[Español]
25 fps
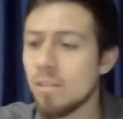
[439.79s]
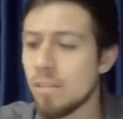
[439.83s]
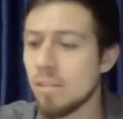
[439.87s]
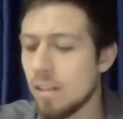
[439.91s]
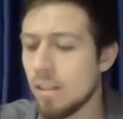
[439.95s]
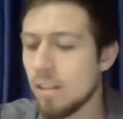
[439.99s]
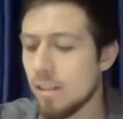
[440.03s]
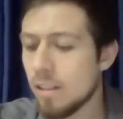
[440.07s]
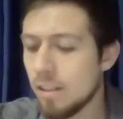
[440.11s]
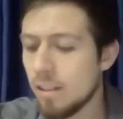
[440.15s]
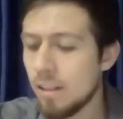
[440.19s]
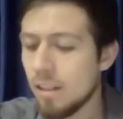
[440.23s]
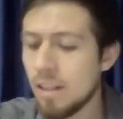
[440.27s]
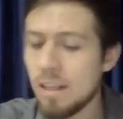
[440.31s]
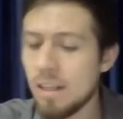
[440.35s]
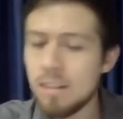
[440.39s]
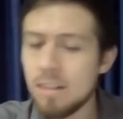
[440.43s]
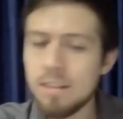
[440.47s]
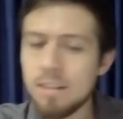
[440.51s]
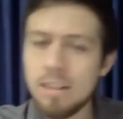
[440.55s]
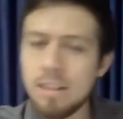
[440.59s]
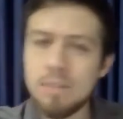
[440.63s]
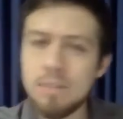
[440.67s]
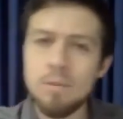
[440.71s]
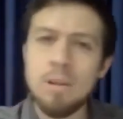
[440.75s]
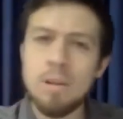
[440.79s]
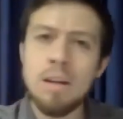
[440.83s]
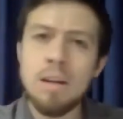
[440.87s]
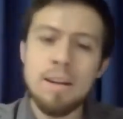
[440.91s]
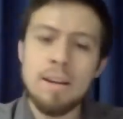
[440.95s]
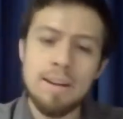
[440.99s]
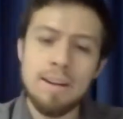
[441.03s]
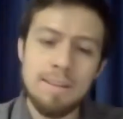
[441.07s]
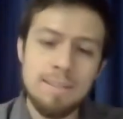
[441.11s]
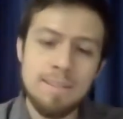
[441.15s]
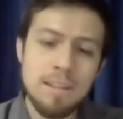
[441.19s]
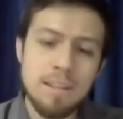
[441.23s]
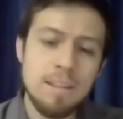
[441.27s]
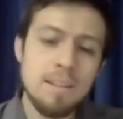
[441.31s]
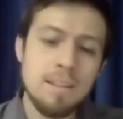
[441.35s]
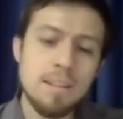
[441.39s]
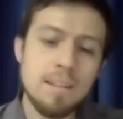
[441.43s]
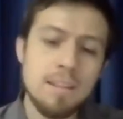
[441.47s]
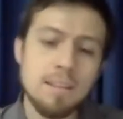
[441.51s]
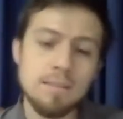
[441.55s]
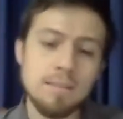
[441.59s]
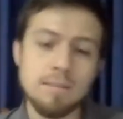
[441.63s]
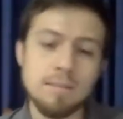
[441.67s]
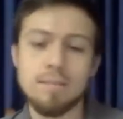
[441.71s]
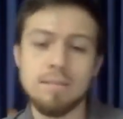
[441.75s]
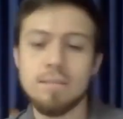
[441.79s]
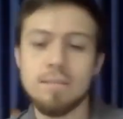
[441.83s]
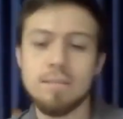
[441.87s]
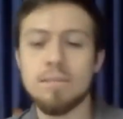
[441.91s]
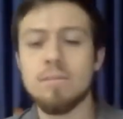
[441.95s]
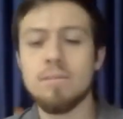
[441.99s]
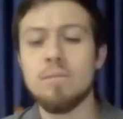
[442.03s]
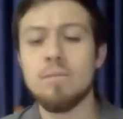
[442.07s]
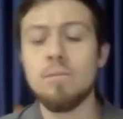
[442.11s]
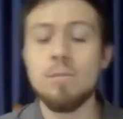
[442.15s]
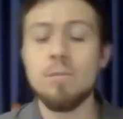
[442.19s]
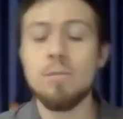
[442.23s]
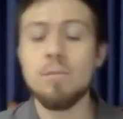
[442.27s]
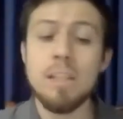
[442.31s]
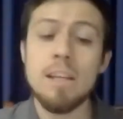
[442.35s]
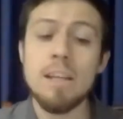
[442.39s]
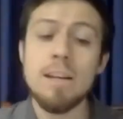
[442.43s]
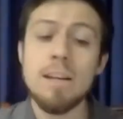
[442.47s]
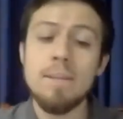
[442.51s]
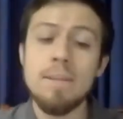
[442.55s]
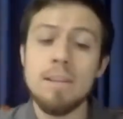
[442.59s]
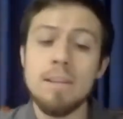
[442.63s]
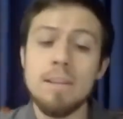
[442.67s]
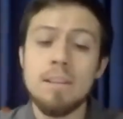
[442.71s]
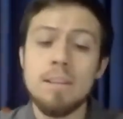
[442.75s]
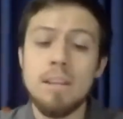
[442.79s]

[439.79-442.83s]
En, la literatura rabínica judía,